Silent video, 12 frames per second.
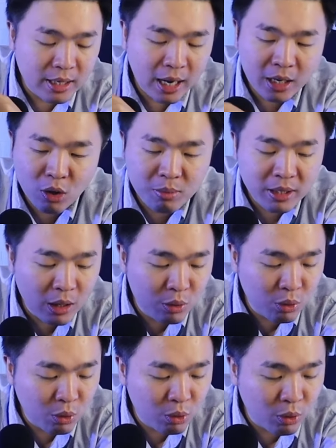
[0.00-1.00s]
Sedangkan kalau misalnya
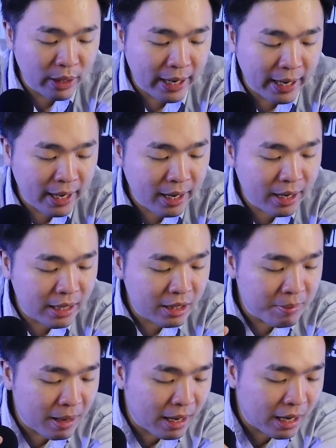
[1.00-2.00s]
untuk luka DR nanti
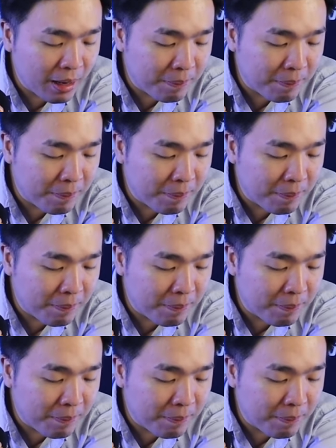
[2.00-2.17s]
bakal